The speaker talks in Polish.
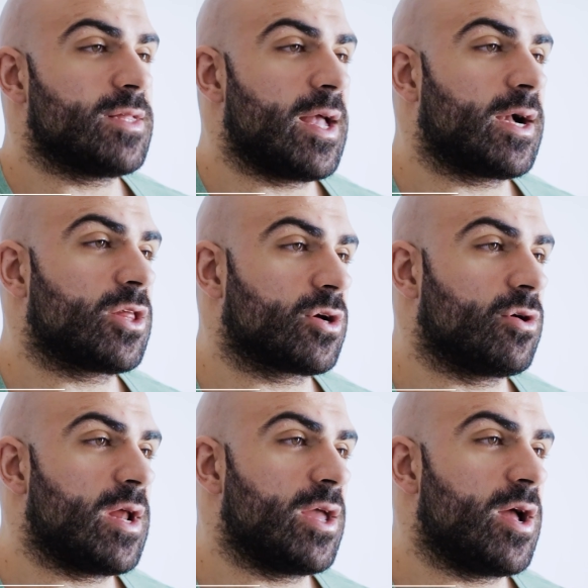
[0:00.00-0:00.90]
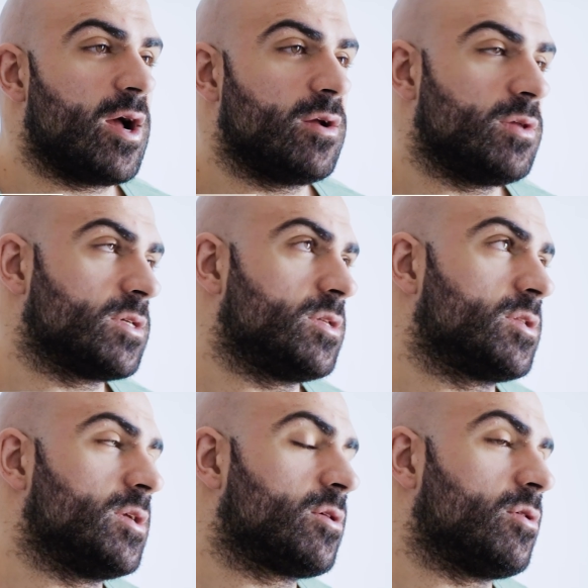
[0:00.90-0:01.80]
Taka czekolada jest nie
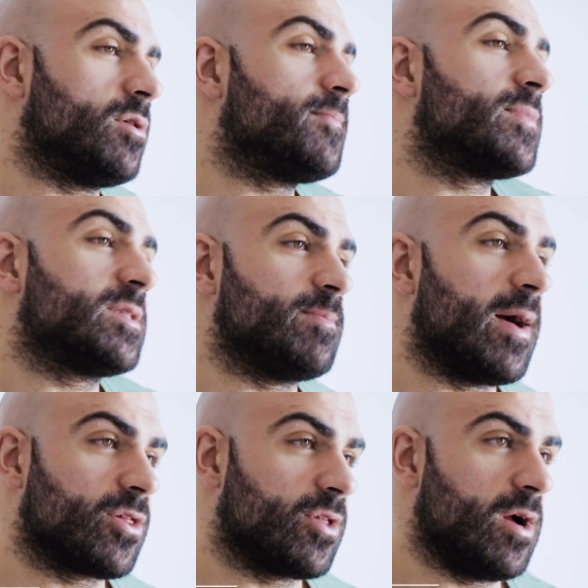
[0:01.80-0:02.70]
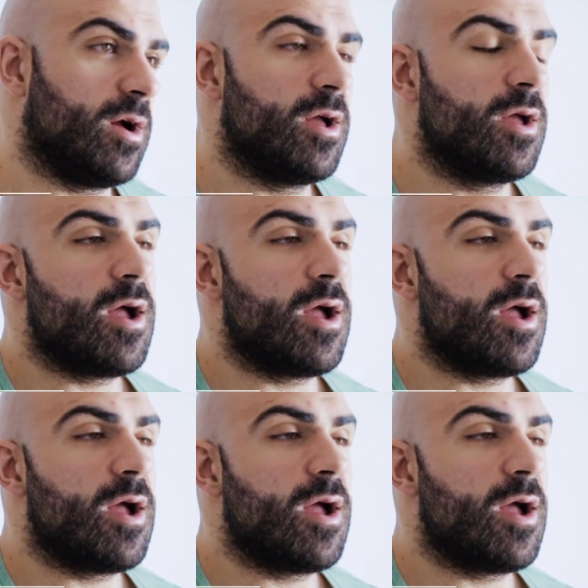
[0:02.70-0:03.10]
tylko smaczna,